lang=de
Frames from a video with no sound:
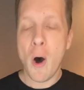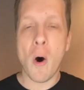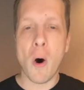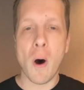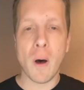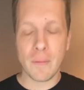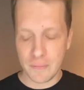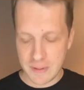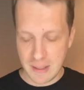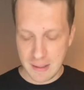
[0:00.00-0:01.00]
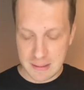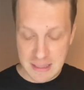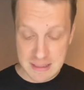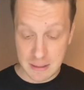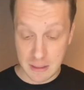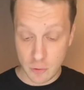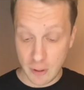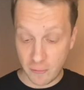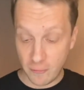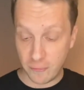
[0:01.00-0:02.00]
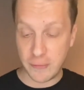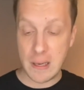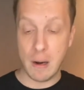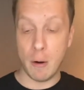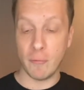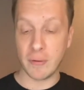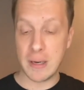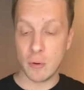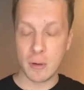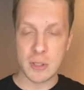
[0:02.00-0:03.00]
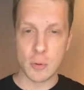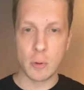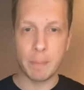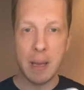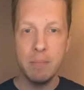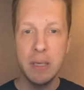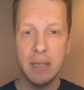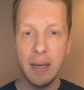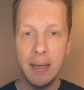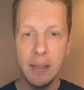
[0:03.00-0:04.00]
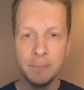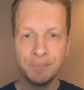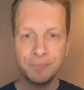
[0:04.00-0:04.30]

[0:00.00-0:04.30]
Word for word: Und äh, das hat natürlich für viel Aufregung gesucht bei Michael,